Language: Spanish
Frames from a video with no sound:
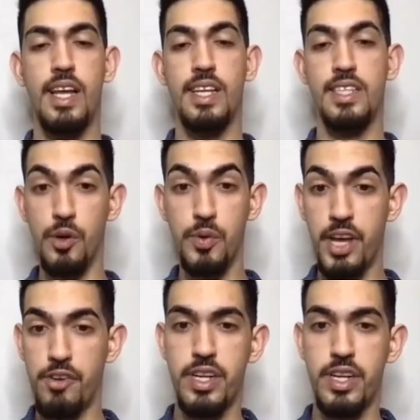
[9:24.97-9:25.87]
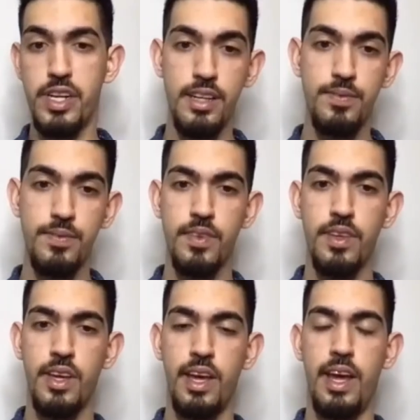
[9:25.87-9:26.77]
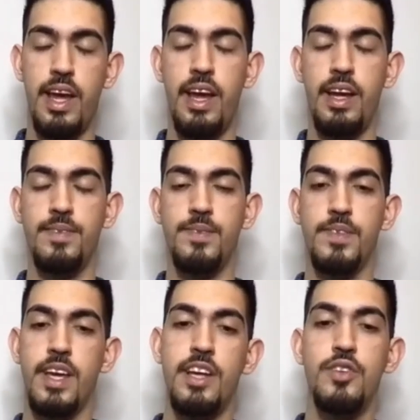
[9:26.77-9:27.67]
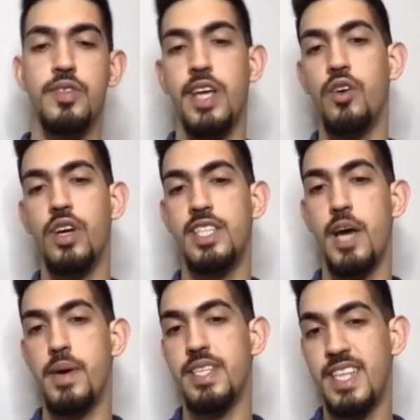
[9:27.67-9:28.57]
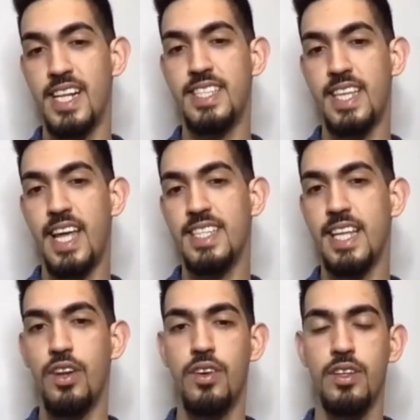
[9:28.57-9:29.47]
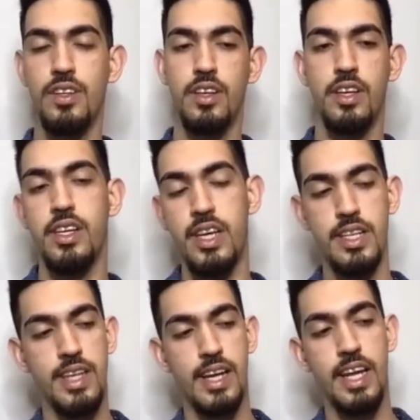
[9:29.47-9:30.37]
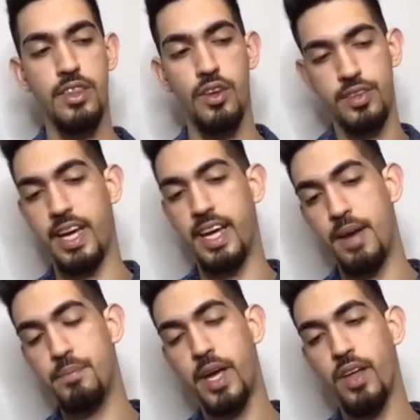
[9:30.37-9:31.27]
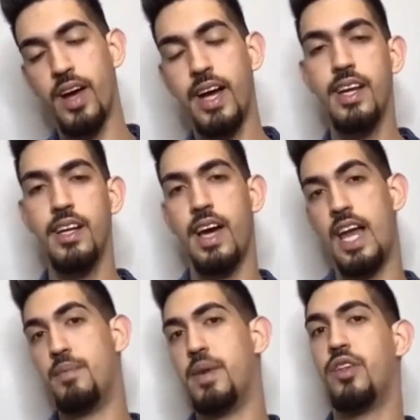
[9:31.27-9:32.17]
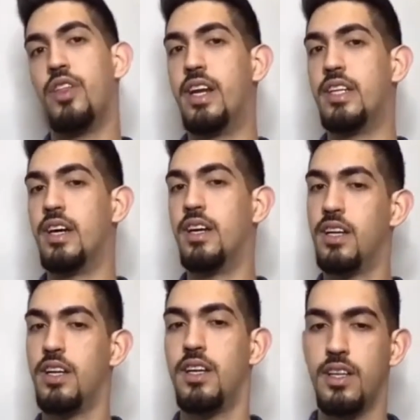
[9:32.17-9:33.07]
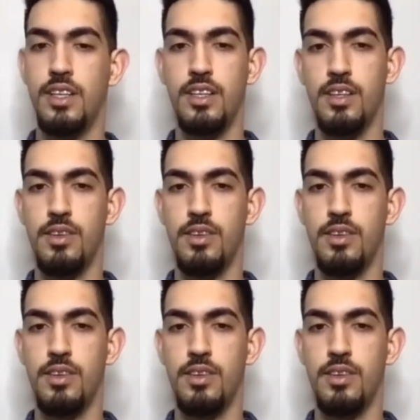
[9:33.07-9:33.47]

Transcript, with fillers: segunda avenida, hay un salón que se llama Chelsea Salón y es saliendo de Grand Bell Island a la mano derecha. Ok.